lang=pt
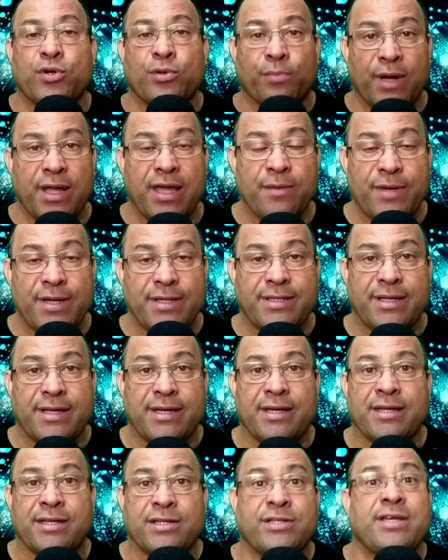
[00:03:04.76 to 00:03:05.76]
e problemas
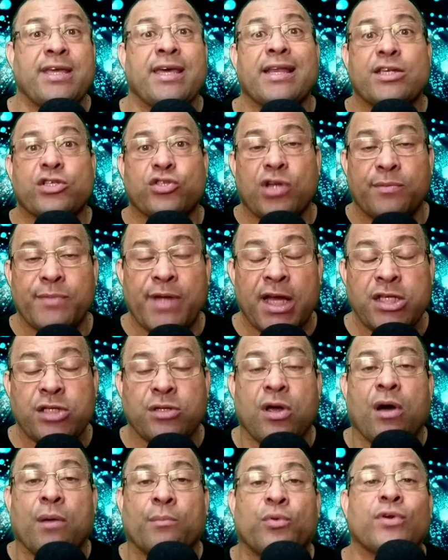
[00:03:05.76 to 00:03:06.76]
de
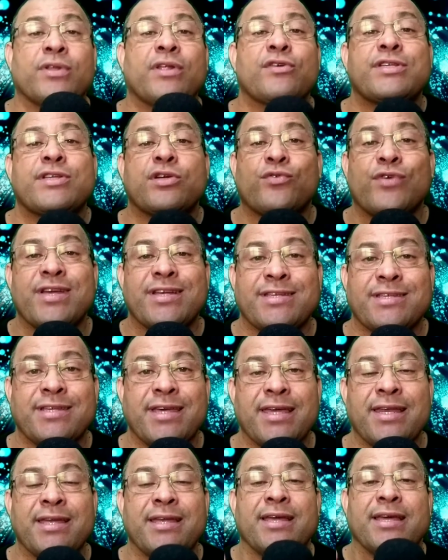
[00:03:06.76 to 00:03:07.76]
relacionamentos por não se
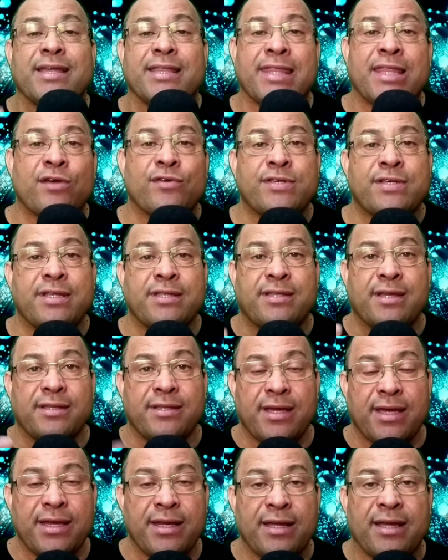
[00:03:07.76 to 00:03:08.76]
conhecerem, não se
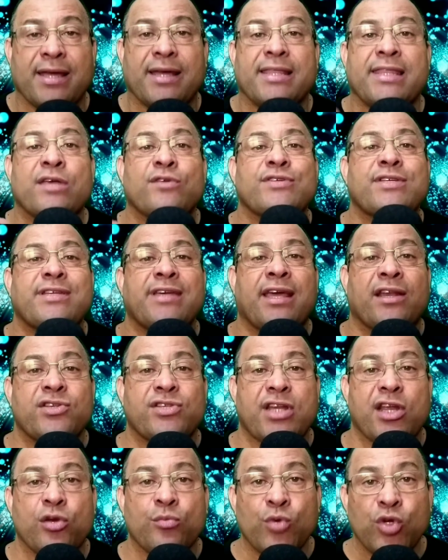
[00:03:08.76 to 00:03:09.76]
entenderem, não se
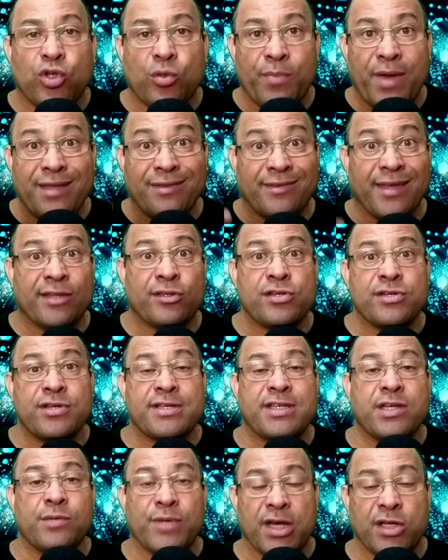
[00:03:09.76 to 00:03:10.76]
relacionar muito bem dentro
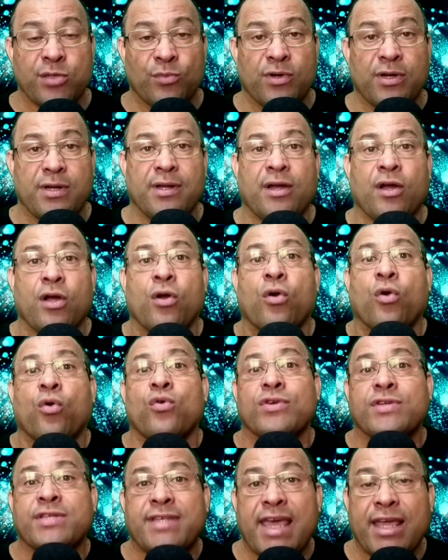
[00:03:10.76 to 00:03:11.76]
de si mesmo
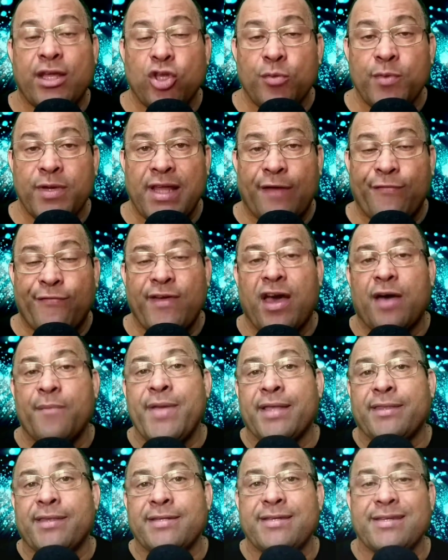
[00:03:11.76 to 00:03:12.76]
consegue dominar
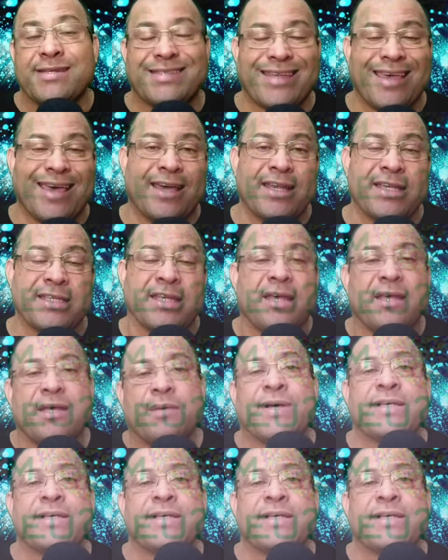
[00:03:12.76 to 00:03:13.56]
ferramentas externas,